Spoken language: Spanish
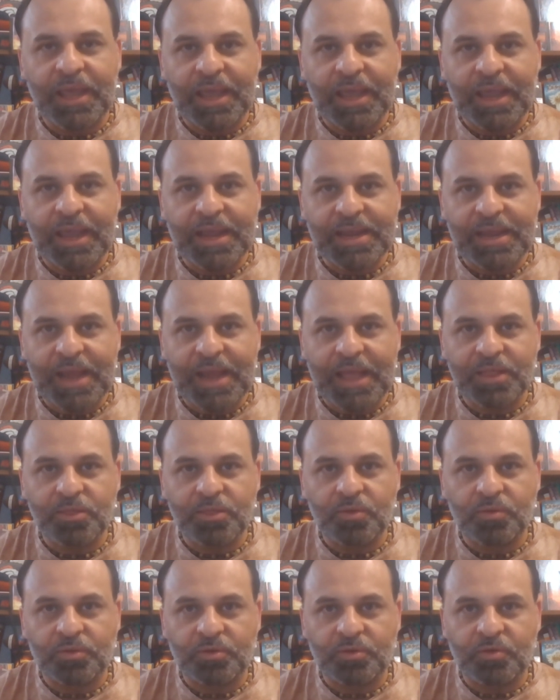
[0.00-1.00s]

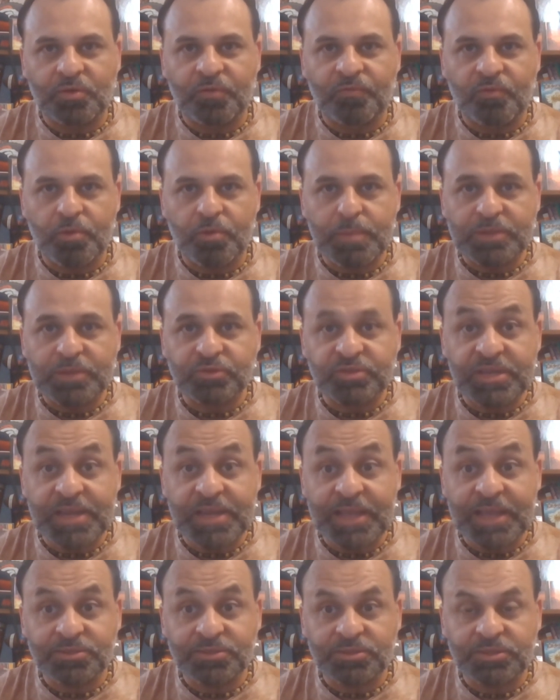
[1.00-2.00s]
generando conforme a sus
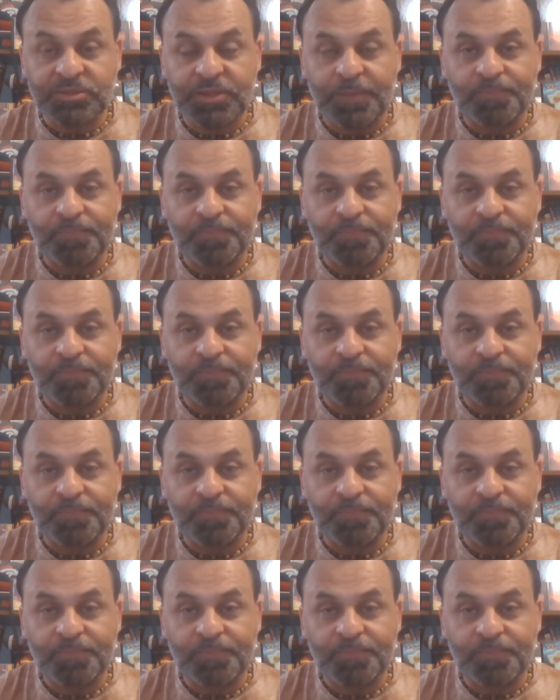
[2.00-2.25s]
inicios